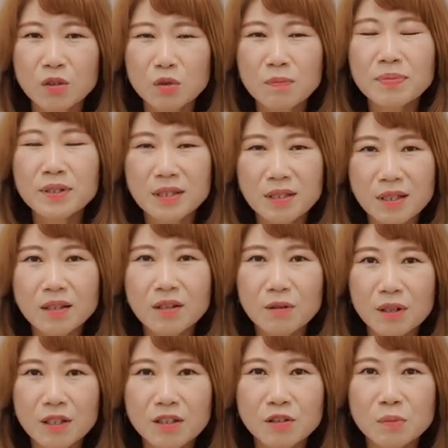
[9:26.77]
좀
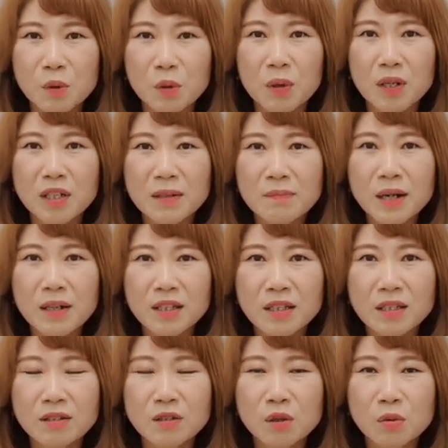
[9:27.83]
비싸더라도 뭐
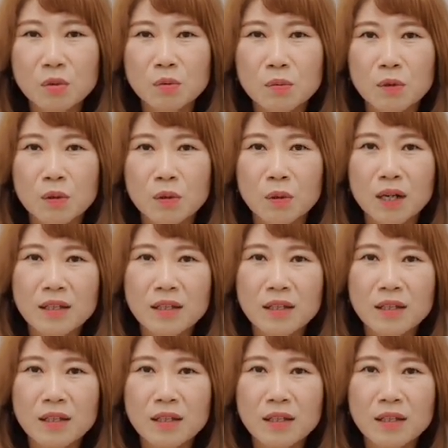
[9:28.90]
한인마트 저도 뭐